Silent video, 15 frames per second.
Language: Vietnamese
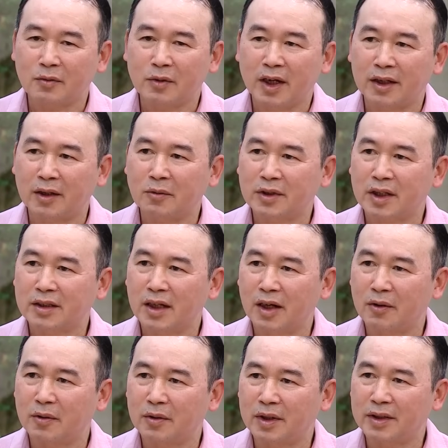Trong hệ thống xăng
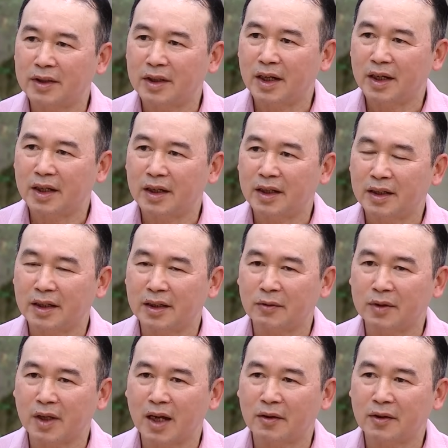dầu thì trước đây thì
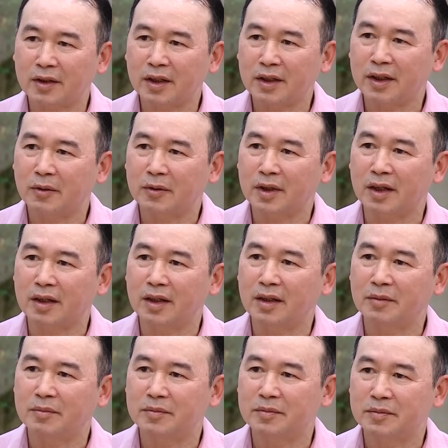chúng ta có rất nhiều tầng
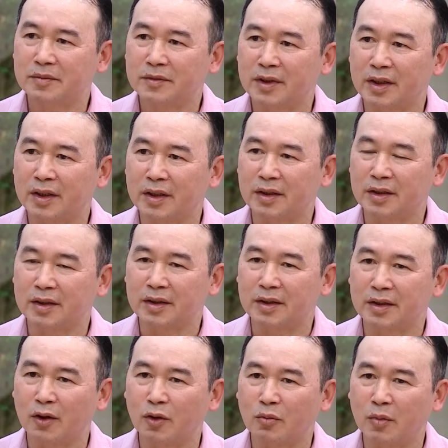lớp, từ
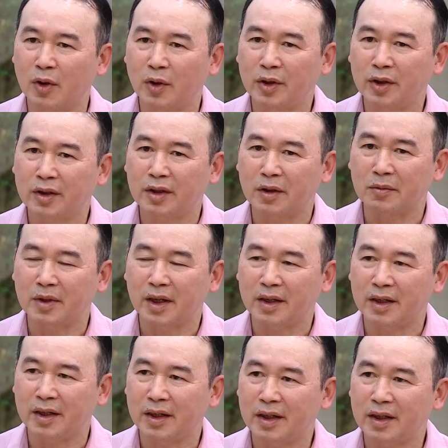đầu mối, tổng
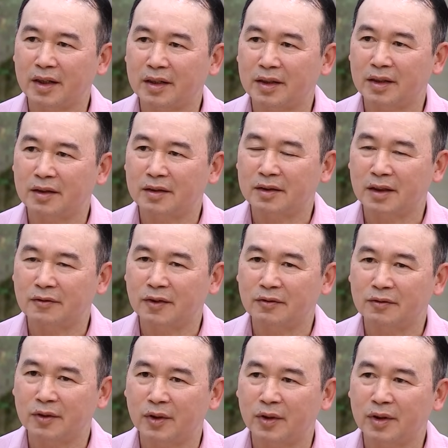đại lý, thương nhân
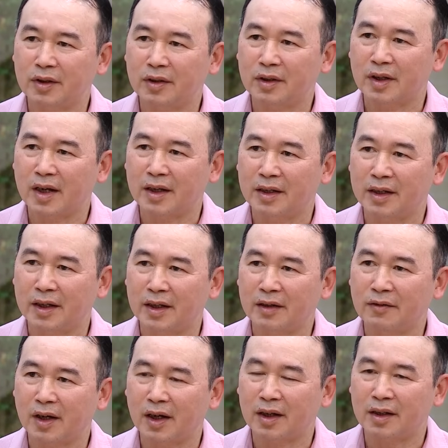phân phối, đại
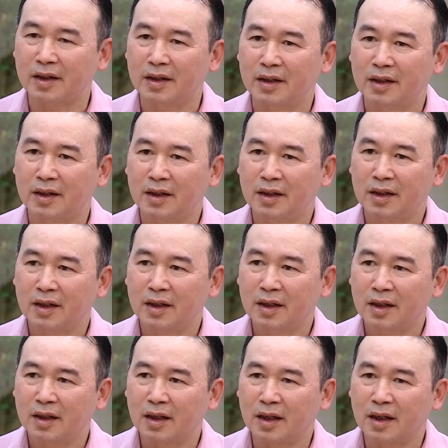lý và
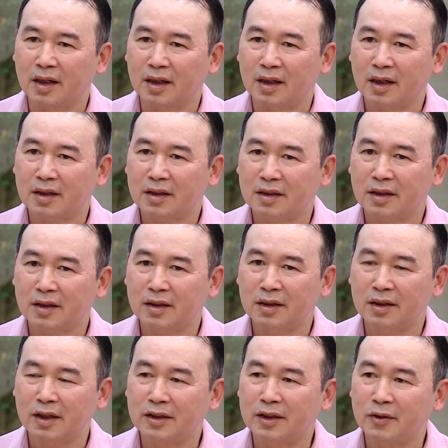à, các
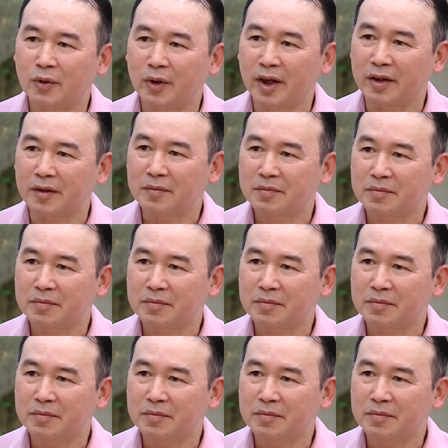thương nhân nhượng quyền.